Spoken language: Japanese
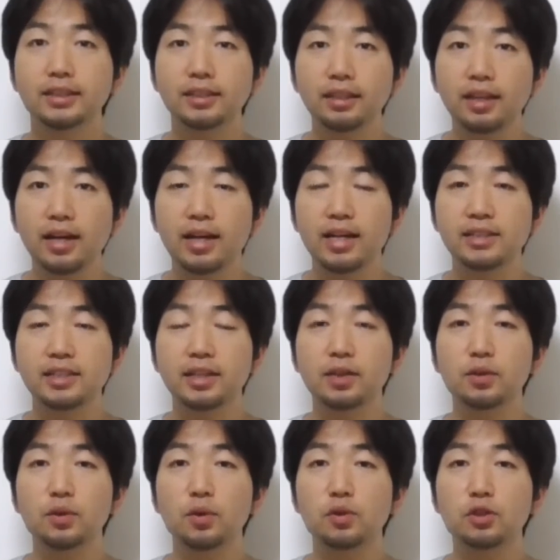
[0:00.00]
さて、え
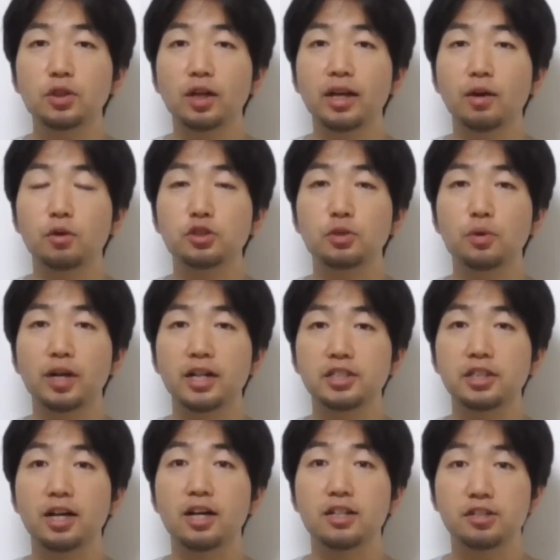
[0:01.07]
先ほどご,、えご紹
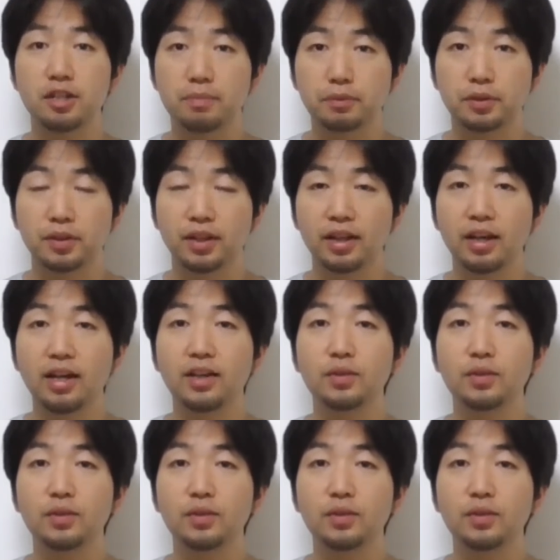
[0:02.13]
介したアトアプト、